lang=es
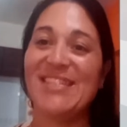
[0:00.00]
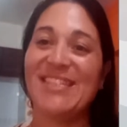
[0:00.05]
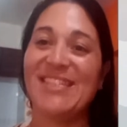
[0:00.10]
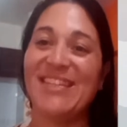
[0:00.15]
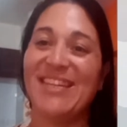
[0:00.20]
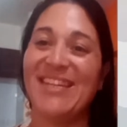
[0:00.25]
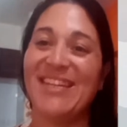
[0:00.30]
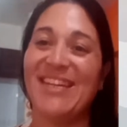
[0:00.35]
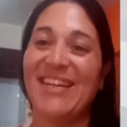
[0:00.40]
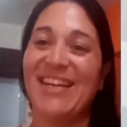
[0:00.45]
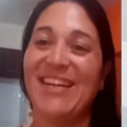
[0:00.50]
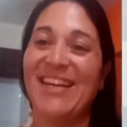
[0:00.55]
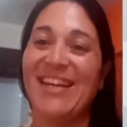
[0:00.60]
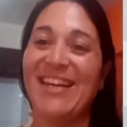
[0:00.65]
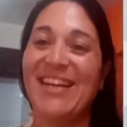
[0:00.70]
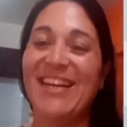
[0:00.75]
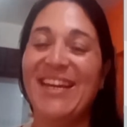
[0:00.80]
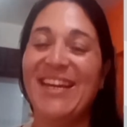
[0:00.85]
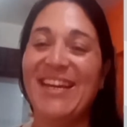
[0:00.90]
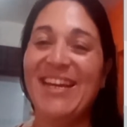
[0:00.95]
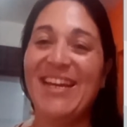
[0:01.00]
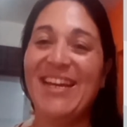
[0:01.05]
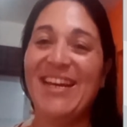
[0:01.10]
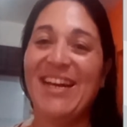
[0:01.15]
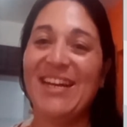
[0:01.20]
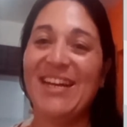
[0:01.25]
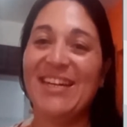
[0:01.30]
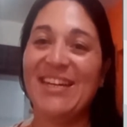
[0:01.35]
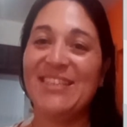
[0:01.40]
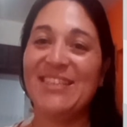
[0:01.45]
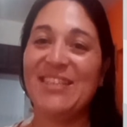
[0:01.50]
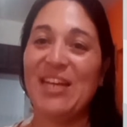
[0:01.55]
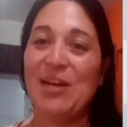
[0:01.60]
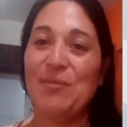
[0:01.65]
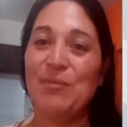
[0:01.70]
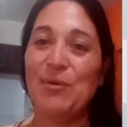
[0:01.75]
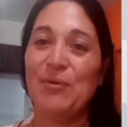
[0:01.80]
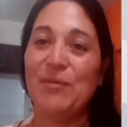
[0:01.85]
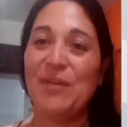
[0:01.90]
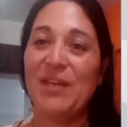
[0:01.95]
¿Escuchamos a Vanessa?
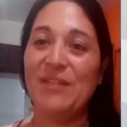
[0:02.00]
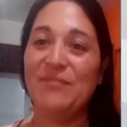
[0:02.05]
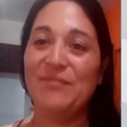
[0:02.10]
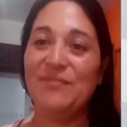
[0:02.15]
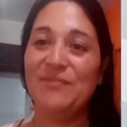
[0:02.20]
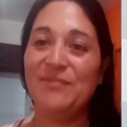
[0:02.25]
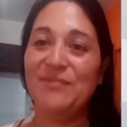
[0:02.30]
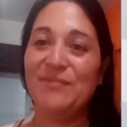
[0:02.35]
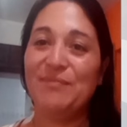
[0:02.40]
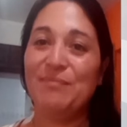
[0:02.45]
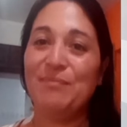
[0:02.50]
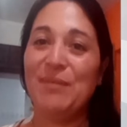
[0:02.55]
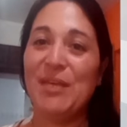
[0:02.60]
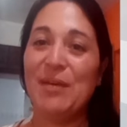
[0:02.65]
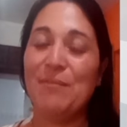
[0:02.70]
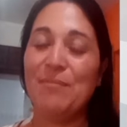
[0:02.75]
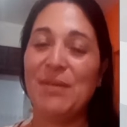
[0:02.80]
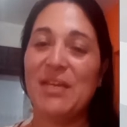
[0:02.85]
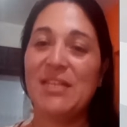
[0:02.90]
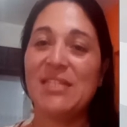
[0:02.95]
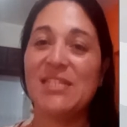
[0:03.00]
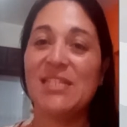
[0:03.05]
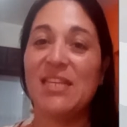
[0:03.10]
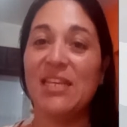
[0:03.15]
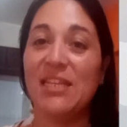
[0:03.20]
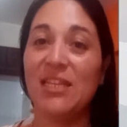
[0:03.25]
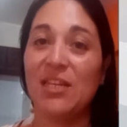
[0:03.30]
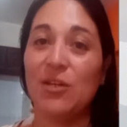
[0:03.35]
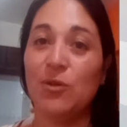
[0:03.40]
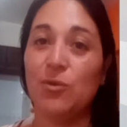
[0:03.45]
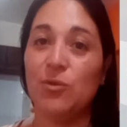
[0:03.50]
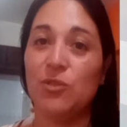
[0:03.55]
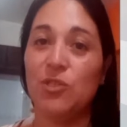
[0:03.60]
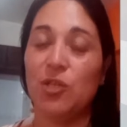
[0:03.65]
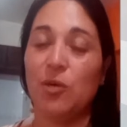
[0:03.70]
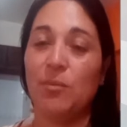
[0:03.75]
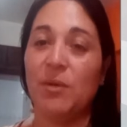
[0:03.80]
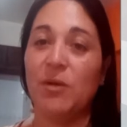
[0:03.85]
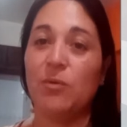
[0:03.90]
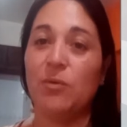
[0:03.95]
Bien, bien, sí, te
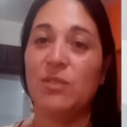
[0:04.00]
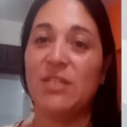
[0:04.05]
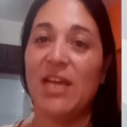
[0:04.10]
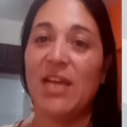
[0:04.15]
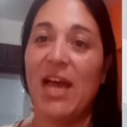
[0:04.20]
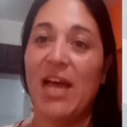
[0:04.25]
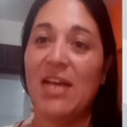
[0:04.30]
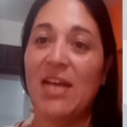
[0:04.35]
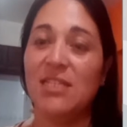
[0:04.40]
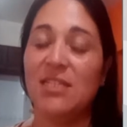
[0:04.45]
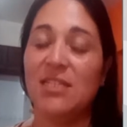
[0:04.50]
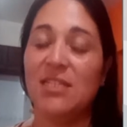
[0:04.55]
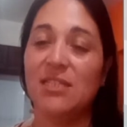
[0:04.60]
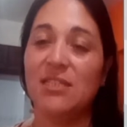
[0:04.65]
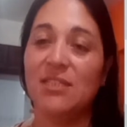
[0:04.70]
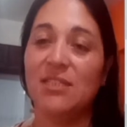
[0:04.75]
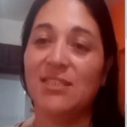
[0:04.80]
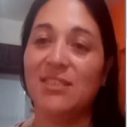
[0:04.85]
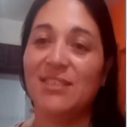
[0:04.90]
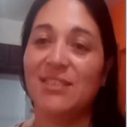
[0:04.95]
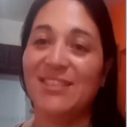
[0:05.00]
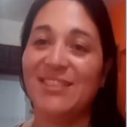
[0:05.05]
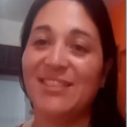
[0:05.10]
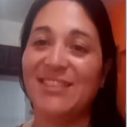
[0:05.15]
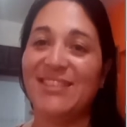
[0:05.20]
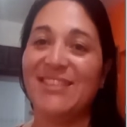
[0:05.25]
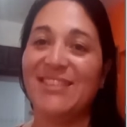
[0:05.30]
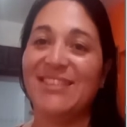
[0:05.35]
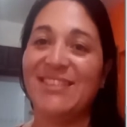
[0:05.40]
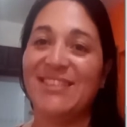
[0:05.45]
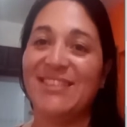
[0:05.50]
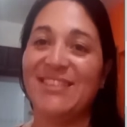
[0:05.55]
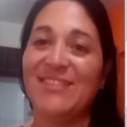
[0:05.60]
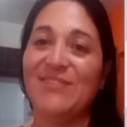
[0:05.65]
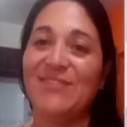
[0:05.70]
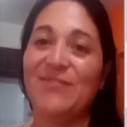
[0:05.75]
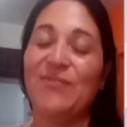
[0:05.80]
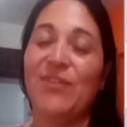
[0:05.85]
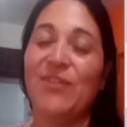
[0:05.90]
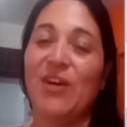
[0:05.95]
escucho. ¿me Ahí está, perfecto,
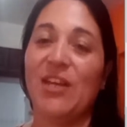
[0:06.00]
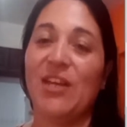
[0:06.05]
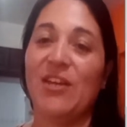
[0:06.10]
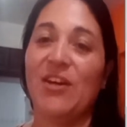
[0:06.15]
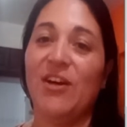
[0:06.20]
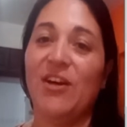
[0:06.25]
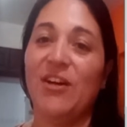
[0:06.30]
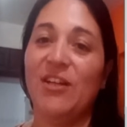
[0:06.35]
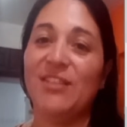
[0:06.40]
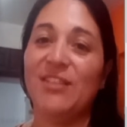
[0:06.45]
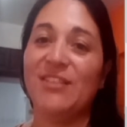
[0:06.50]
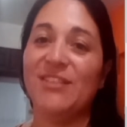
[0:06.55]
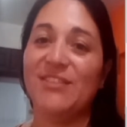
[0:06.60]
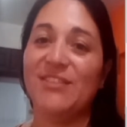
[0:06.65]
perfecto. ¿Cómo